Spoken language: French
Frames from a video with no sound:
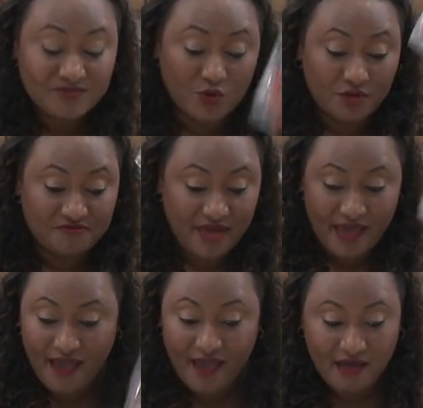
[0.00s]
d'un
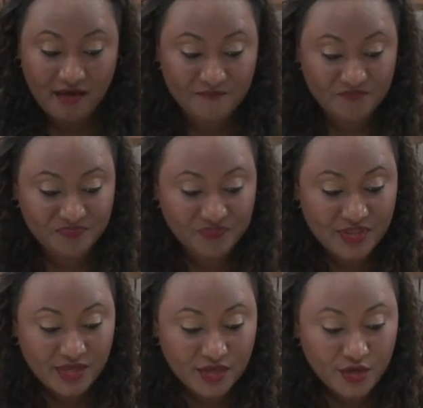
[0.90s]
verre,
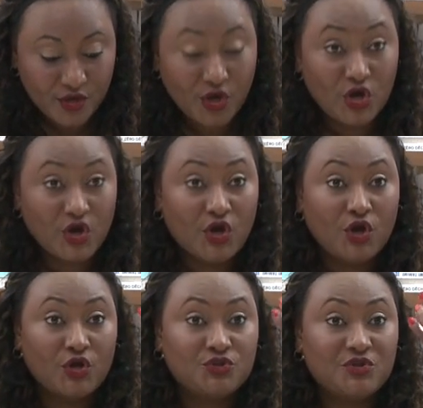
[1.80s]

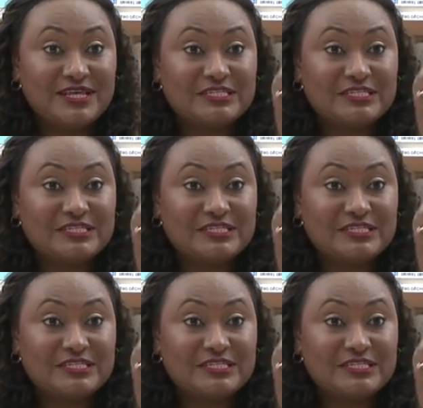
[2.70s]
d'une